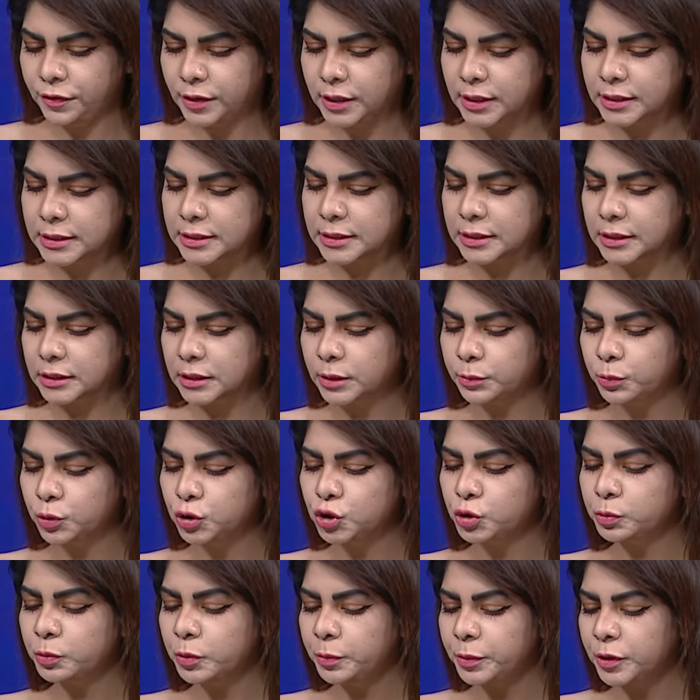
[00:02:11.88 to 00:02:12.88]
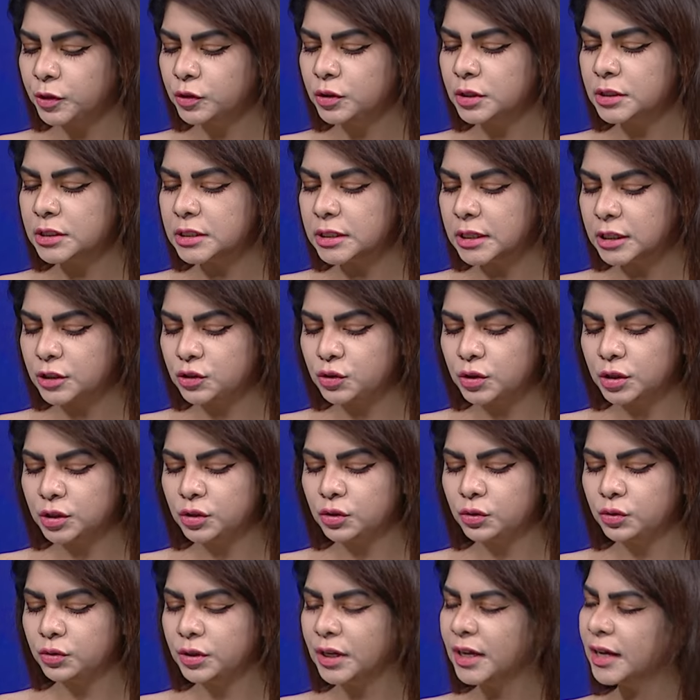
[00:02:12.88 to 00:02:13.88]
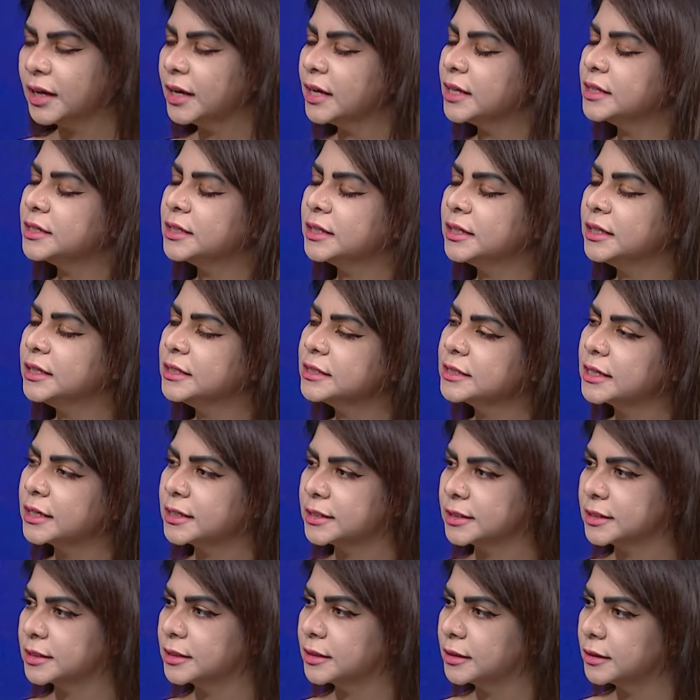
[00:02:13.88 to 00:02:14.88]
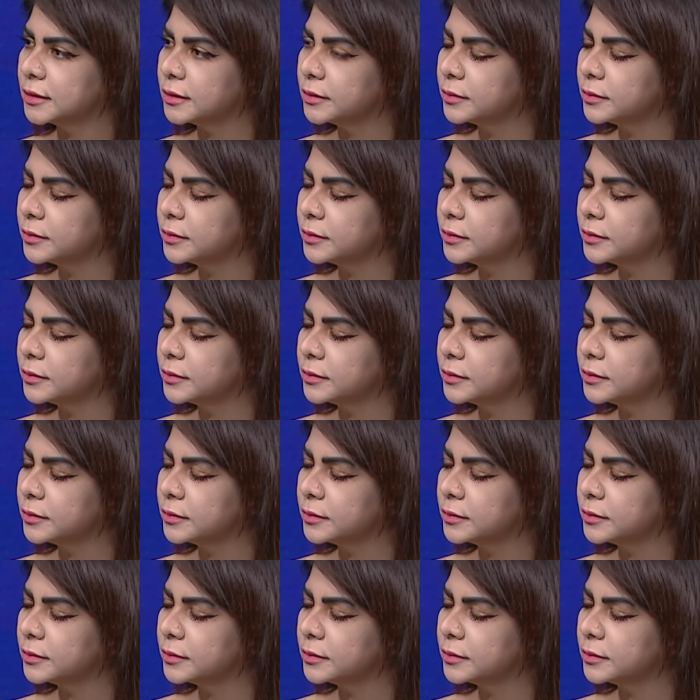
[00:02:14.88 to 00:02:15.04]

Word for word: ফেলেছে তা বৈষম্য বিরোধী ছাত্র আন্দোলন এই ক্ষেত্রে কি চাইছে